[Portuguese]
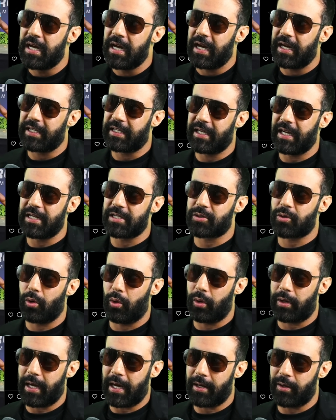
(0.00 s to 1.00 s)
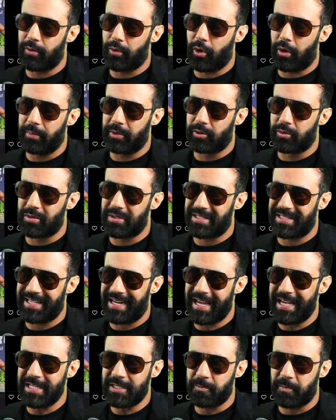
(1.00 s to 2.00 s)
aqui eles colocaram o nome dos
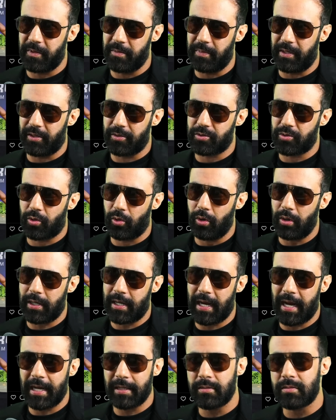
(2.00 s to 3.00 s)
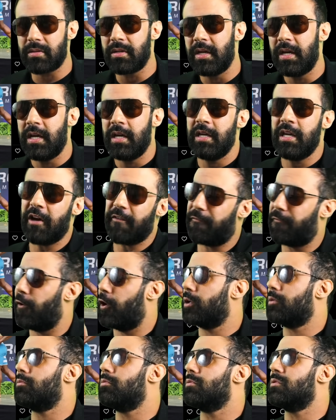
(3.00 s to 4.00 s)
três primeiros colocados e a
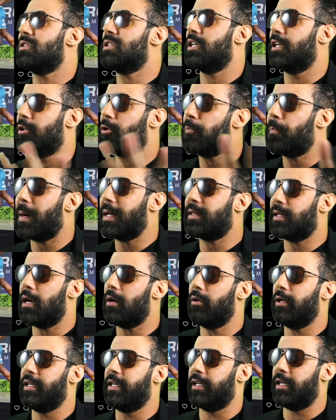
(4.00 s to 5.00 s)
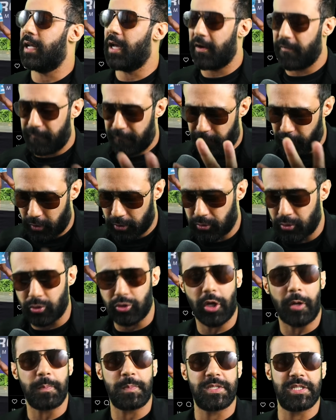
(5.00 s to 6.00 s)
foto seguindo o padrão ali, né? A foto do
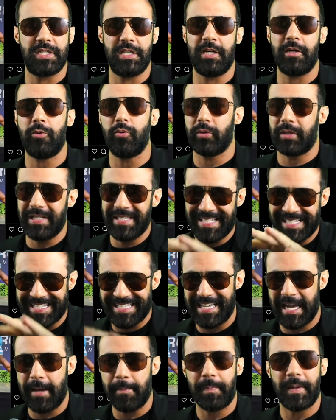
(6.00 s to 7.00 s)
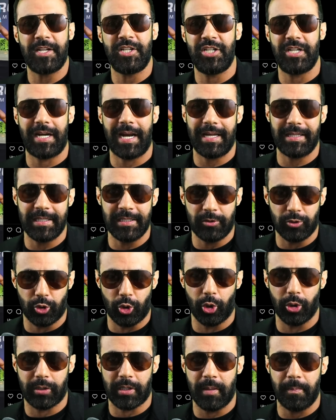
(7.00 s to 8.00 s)
top 5 que sempre é tirada em
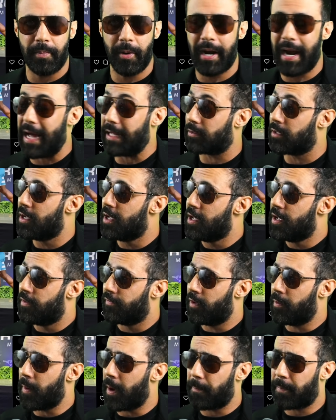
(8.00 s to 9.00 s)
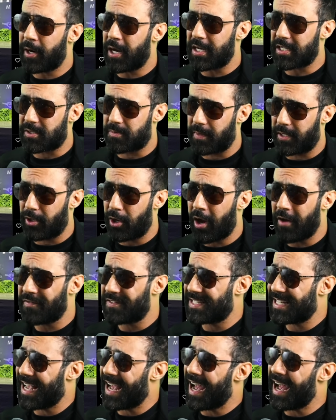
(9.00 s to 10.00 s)
todo campeonato. Vamos para a próxima,
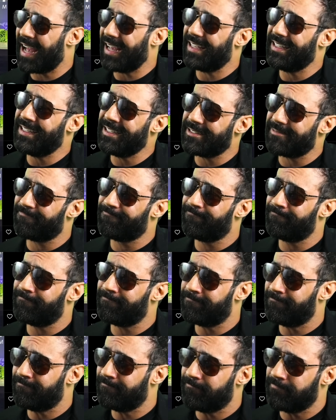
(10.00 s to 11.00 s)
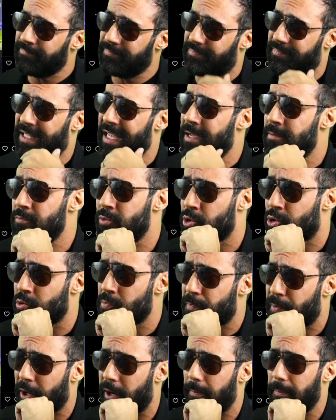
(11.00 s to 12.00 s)
9A e hum, temos um
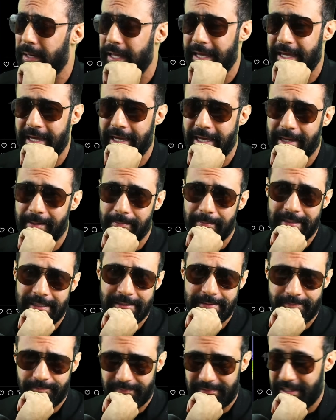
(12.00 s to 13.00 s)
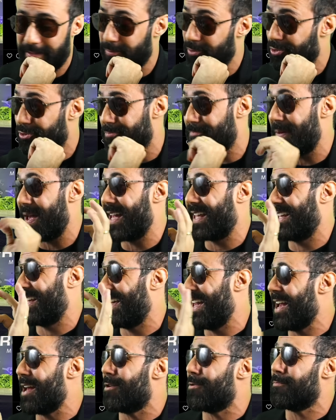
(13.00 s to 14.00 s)
problema, temos um
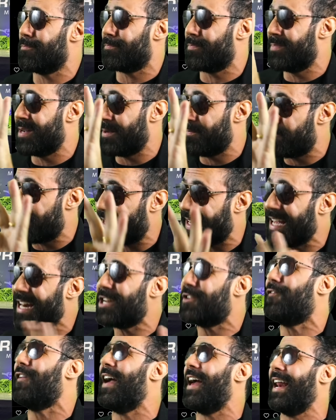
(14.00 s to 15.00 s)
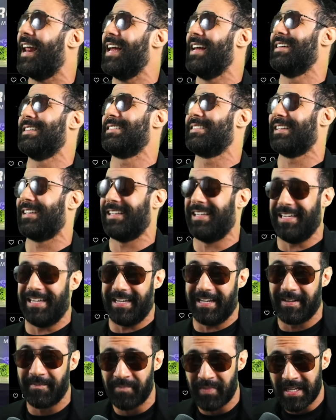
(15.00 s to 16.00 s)
pequeno, uma pequena diferença
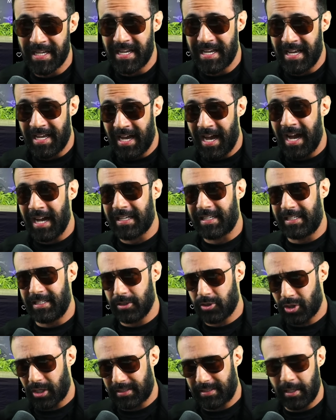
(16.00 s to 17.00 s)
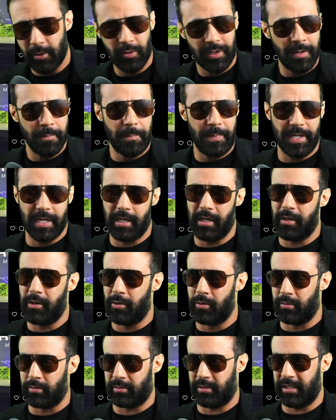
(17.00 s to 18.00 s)
aqui. Aqui só tem um
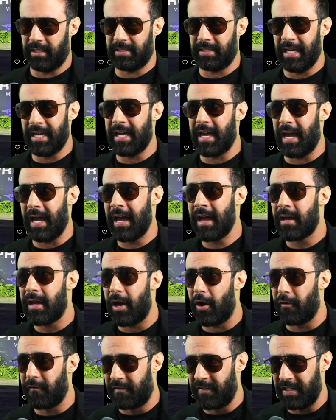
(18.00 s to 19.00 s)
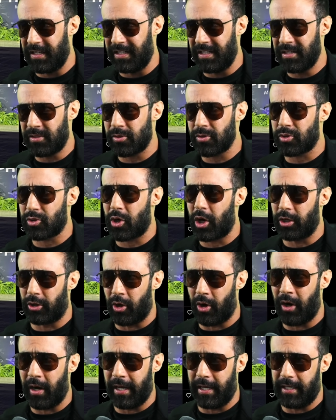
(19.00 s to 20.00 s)
campeão, que quem é é o Vinícius
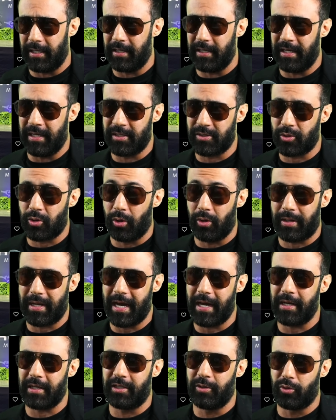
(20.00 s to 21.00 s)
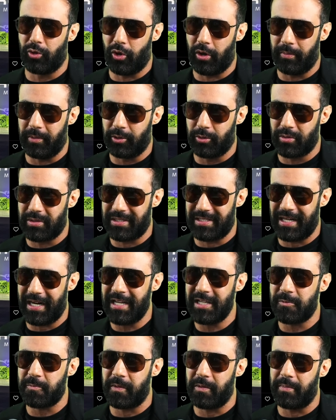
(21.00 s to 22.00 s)
Godoy. Eles colocaram aqui o nome dos
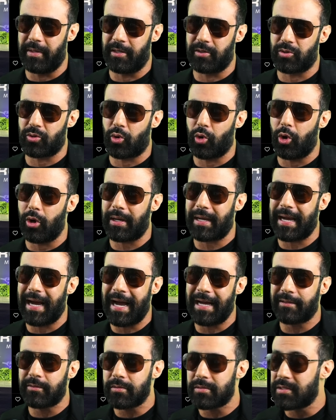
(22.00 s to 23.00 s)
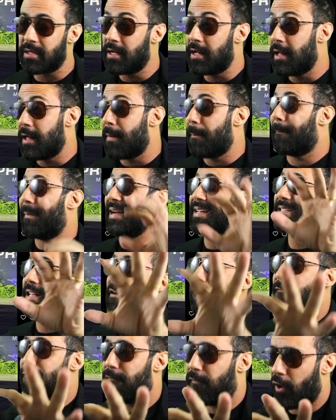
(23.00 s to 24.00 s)
três primeiros colocados, mas a
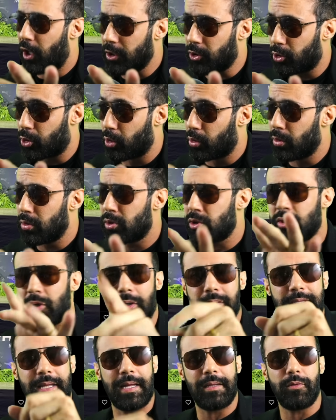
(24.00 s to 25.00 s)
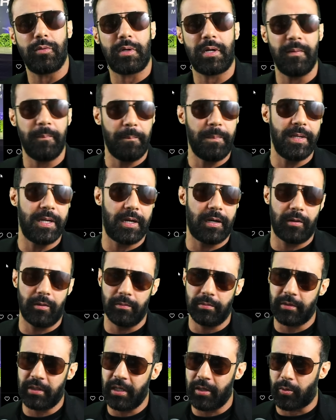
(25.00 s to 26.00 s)
foto só tá do
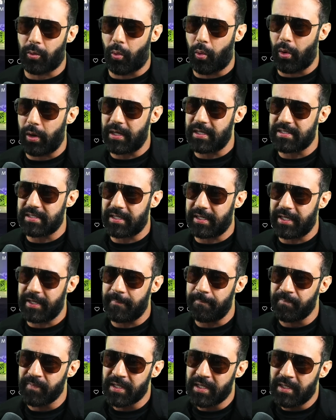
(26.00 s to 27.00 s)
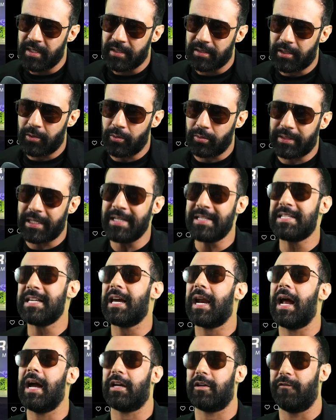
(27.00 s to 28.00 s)
campeão. Que coisa, né? Então, quem
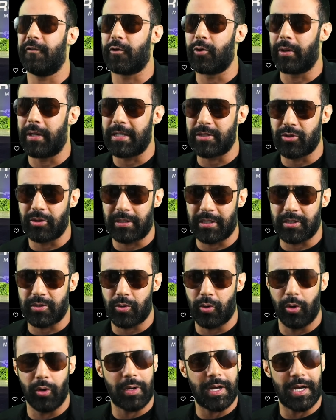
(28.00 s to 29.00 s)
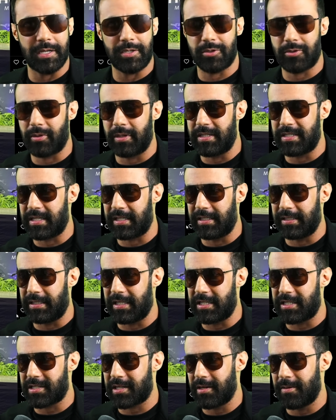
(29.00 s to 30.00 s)
será que ficou nas outras colocações aqui
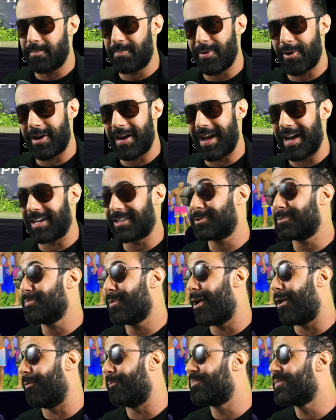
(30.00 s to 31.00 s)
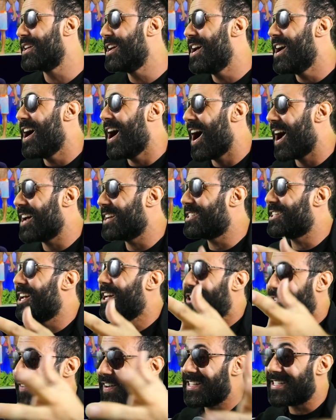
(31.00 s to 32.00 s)
deste campeonato? Bom, a
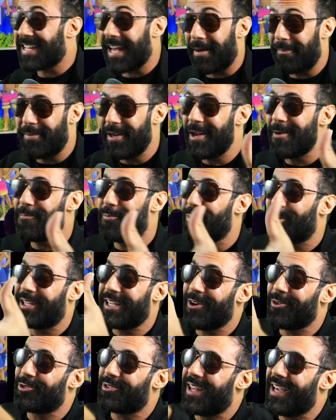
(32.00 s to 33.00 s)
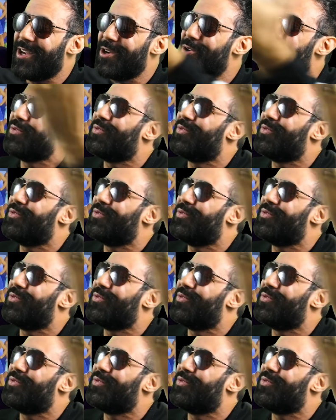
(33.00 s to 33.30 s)
gente vai saber porque eu tenho o